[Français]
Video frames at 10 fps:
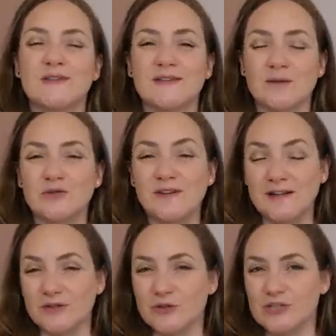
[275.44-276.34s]
c'est un
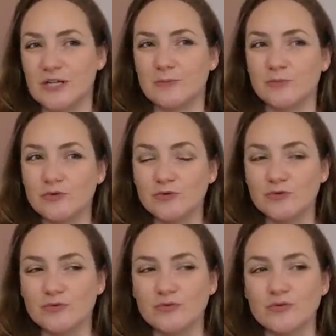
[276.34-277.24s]
modèle que j'aime
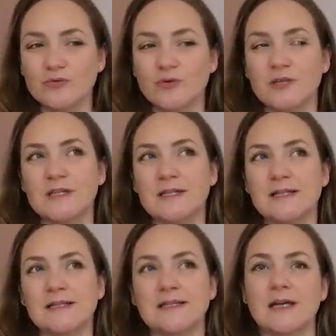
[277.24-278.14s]
beaucoup,
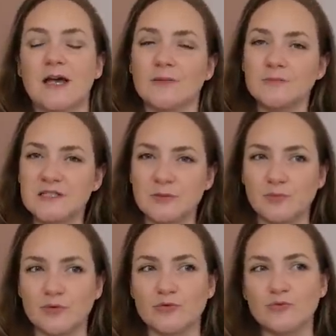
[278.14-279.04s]
il est un petit
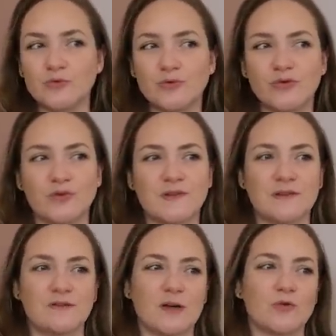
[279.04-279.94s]
peu loose,
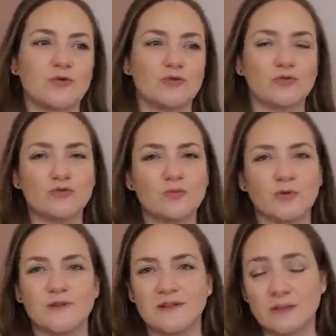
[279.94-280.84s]
c'est vraiment une
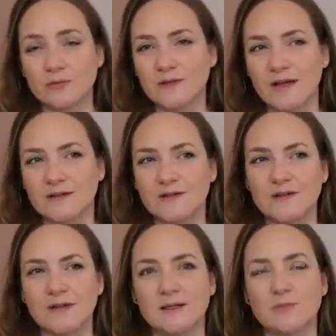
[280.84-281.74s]
coupe
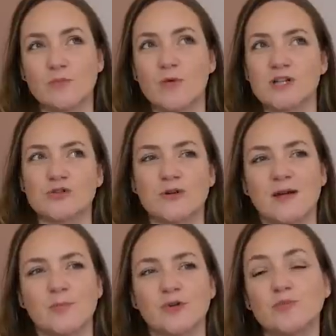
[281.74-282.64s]
décontractée, moi je
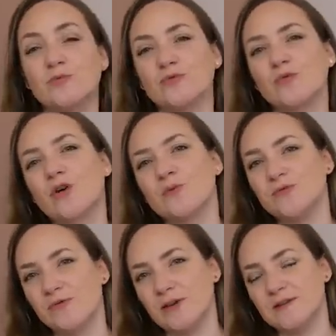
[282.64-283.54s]
la porte plutôt comme
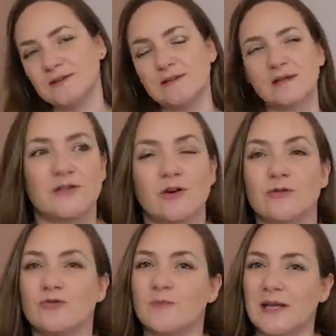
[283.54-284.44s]
une veste dans
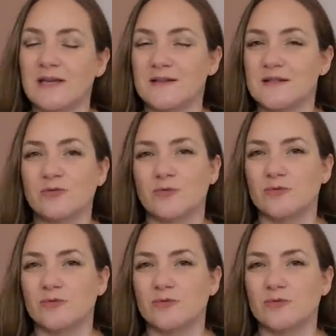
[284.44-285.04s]
le magazine, on